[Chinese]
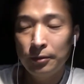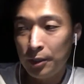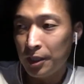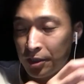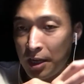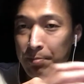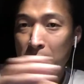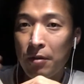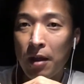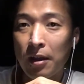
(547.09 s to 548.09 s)
随着时间
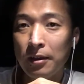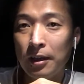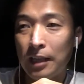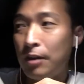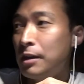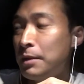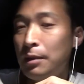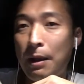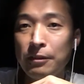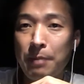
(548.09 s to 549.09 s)
变化啊，它可能变成
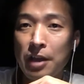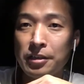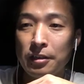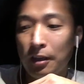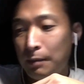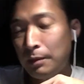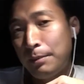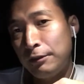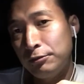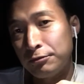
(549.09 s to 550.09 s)
百分之八十，也可能变成
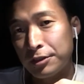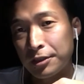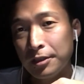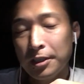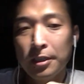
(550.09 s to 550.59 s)
百分之五十。